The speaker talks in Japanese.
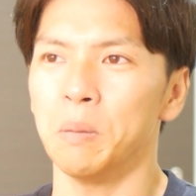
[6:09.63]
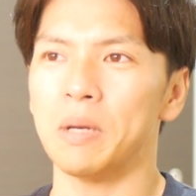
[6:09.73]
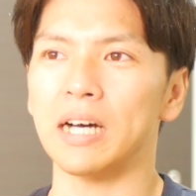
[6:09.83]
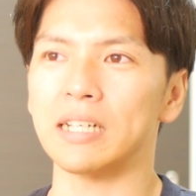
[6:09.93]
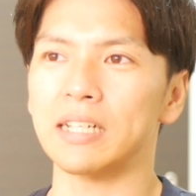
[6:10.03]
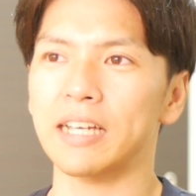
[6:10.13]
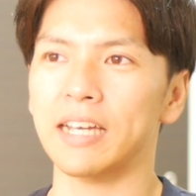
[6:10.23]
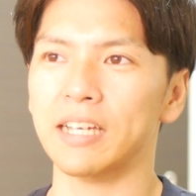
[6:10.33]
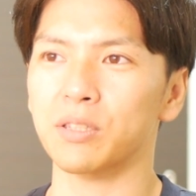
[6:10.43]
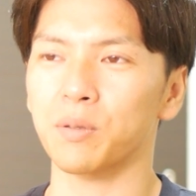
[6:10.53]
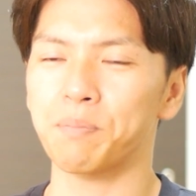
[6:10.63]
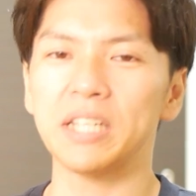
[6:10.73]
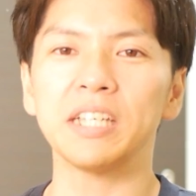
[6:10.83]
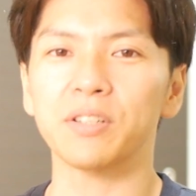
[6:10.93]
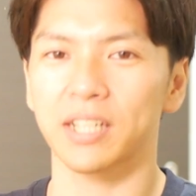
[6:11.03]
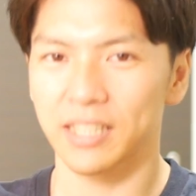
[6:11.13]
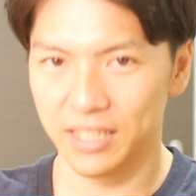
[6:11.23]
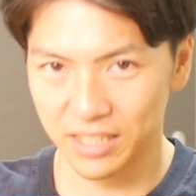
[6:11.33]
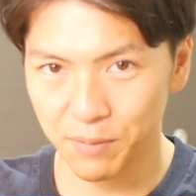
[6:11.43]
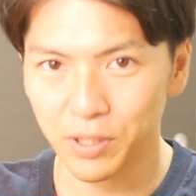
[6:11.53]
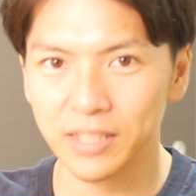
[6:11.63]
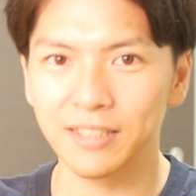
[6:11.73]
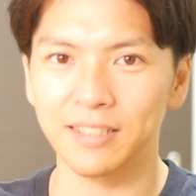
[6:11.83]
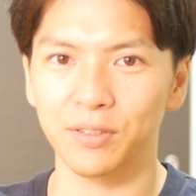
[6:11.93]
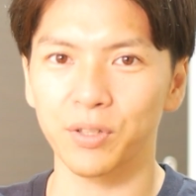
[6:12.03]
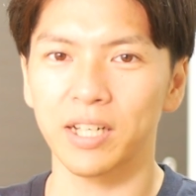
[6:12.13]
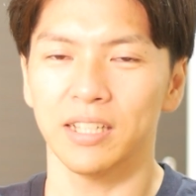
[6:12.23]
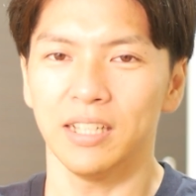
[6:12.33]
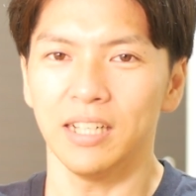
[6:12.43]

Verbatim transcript: まあえー、と ピーティー の方に来てもらったりだとか、